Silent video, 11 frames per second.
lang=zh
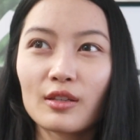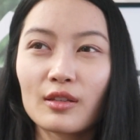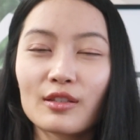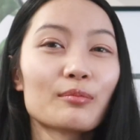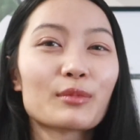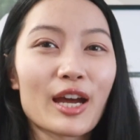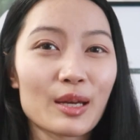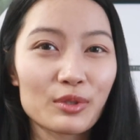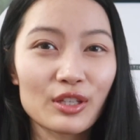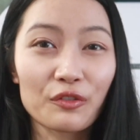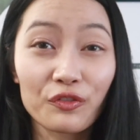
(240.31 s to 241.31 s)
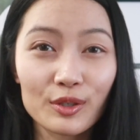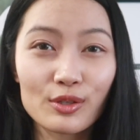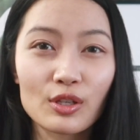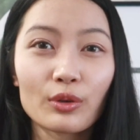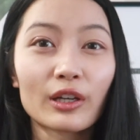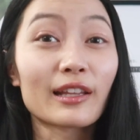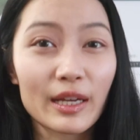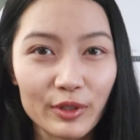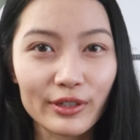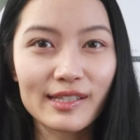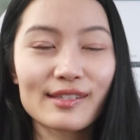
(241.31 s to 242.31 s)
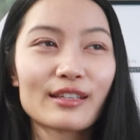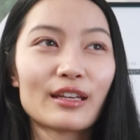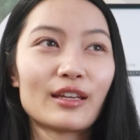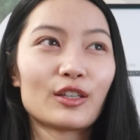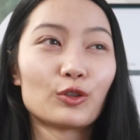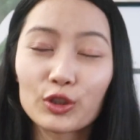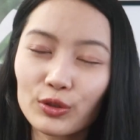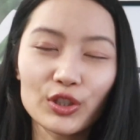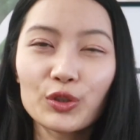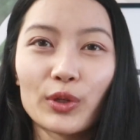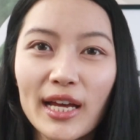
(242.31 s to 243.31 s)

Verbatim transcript: sometimes it feels so glamorous， 有的时候其实我